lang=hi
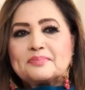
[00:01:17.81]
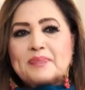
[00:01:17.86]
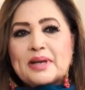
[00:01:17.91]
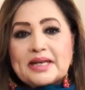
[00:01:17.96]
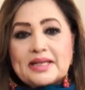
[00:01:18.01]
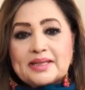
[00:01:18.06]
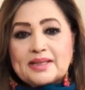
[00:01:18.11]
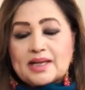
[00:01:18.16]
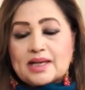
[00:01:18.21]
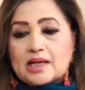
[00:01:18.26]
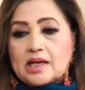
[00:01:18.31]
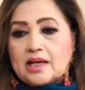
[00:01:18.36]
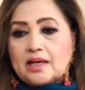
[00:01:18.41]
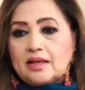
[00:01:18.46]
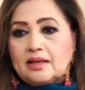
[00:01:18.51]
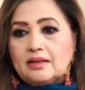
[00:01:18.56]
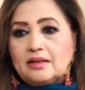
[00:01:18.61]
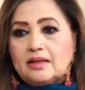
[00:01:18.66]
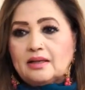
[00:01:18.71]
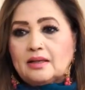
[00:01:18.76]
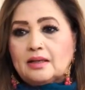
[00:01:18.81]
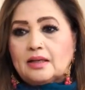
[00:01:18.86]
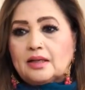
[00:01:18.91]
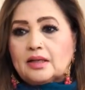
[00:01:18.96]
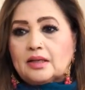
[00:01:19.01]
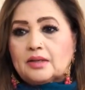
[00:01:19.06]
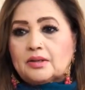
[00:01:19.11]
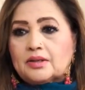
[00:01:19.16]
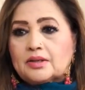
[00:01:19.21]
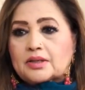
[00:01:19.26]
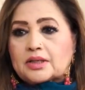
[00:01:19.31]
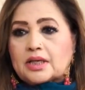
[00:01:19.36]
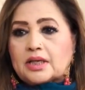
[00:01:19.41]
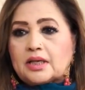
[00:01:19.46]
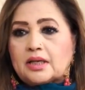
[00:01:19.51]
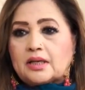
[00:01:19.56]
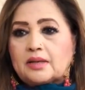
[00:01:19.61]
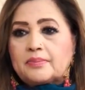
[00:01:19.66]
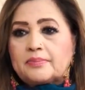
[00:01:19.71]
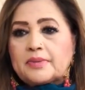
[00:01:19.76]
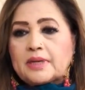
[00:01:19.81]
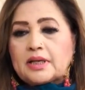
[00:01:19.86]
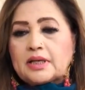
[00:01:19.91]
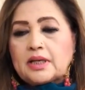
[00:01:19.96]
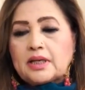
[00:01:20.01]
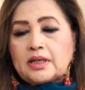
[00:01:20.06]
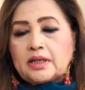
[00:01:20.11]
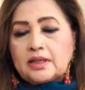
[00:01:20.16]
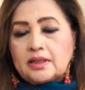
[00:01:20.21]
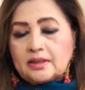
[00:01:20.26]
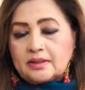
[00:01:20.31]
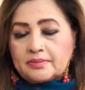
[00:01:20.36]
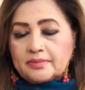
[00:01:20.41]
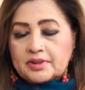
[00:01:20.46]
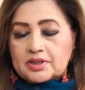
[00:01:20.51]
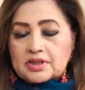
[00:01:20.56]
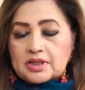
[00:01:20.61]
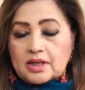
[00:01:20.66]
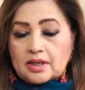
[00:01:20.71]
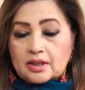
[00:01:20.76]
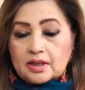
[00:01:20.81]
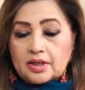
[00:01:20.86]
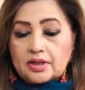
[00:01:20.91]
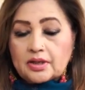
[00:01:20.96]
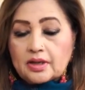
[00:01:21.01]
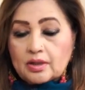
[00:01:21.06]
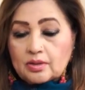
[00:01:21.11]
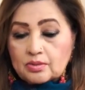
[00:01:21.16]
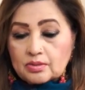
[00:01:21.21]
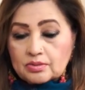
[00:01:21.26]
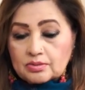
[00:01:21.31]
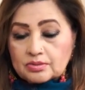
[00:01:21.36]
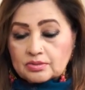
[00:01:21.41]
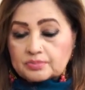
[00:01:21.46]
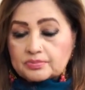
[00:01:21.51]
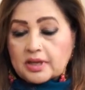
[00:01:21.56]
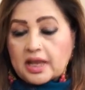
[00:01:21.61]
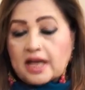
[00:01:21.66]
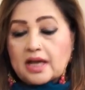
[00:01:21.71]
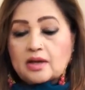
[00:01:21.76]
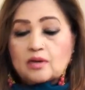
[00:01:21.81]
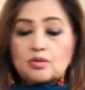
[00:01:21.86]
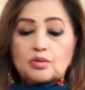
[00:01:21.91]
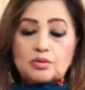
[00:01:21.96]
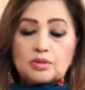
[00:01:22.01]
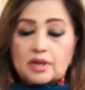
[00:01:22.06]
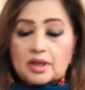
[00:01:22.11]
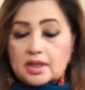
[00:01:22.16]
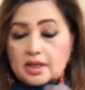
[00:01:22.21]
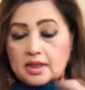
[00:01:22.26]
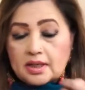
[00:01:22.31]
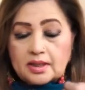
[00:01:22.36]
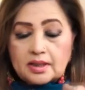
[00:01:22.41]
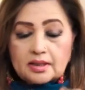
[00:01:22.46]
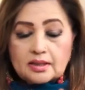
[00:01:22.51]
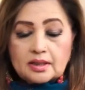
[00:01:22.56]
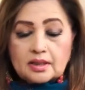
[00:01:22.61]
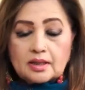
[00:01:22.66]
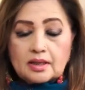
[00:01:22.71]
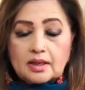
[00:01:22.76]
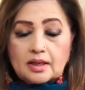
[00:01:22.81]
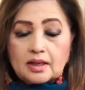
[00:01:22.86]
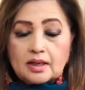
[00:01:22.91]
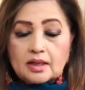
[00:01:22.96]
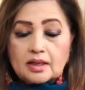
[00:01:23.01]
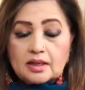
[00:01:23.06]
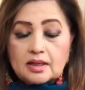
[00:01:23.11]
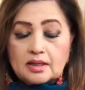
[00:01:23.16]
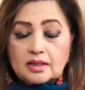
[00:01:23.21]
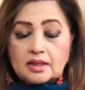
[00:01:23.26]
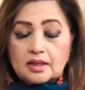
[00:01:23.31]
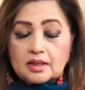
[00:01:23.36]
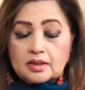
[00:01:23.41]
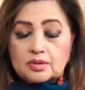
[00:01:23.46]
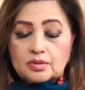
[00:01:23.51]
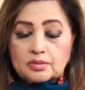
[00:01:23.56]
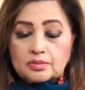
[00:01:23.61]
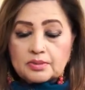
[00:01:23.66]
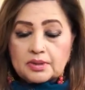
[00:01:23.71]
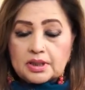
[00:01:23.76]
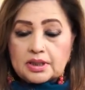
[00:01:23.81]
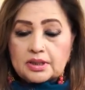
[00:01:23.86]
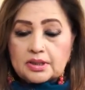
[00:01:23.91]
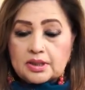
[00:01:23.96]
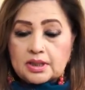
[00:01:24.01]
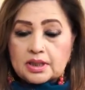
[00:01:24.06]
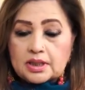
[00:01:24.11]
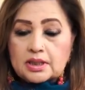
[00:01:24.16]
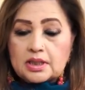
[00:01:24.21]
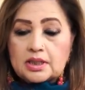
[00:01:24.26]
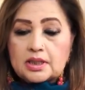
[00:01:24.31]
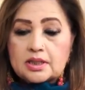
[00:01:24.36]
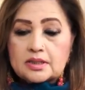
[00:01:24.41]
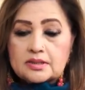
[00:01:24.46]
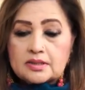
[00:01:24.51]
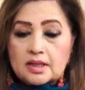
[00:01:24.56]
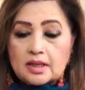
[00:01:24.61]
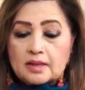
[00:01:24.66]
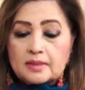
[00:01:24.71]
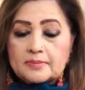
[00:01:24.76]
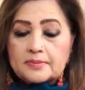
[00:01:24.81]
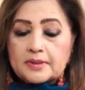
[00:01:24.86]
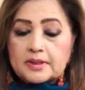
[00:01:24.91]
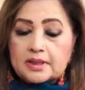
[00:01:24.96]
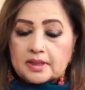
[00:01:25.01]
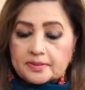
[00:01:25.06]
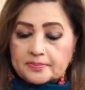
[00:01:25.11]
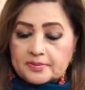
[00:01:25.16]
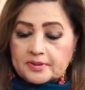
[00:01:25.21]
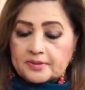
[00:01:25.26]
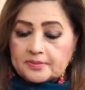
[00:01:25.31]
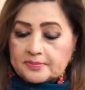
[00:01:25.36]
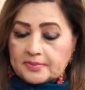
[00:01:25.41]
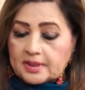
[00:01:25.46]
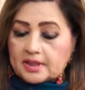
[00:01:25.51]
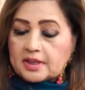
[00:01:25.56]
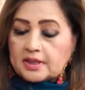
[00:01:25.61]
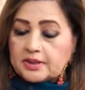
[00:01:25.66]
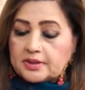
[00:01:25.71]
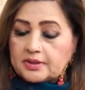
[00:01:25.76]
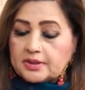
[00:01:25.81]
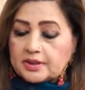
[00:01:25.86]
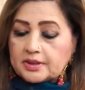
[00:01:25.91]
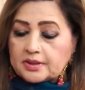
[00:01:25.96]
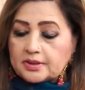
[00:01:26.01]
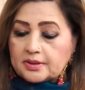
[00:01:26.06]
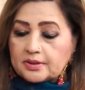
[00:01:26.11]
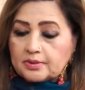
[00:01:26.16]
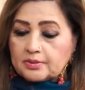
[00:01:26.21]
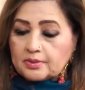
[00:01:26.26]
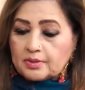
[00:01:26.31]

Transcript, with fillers: मैंने देखा कि मैंने नींद में जाके ना बैग खोला घड़ी निकालने के लिए तो मैंने देख लिया सांप है लेकिन फिर मैं घड़ी देख रही